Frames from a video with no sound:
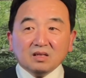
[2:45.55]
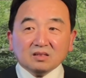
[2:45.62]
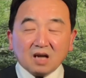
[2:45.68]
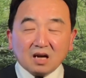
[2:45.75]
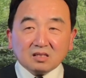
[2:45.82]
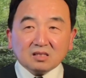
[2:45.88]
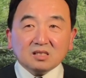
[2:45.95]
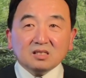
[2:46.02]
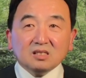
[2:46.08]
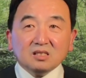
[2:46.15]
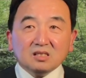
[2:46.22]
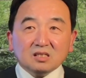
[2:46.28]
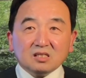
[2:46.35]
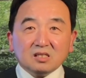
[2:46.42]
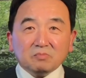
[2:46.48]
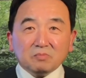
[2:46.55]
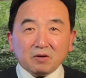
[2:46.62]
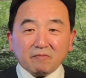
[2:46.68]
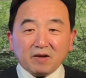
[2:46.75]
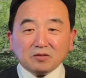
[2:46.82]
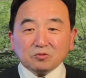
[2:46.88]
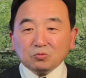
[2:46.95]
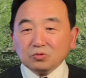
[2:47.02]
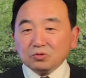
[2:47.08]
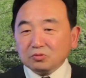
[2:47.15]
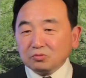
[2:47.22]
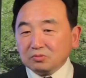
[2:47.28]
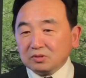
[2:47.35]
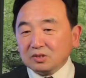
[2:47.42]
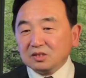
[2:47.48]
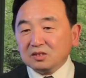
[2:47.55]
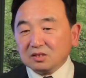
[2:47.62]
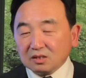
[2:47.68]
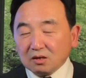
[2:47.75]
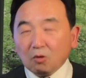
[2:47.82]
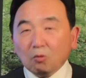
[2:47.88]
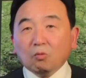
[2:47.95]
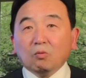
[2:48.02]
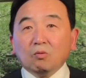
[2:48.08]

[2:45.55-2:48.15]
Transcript: 当时是孟晚舟出事之后，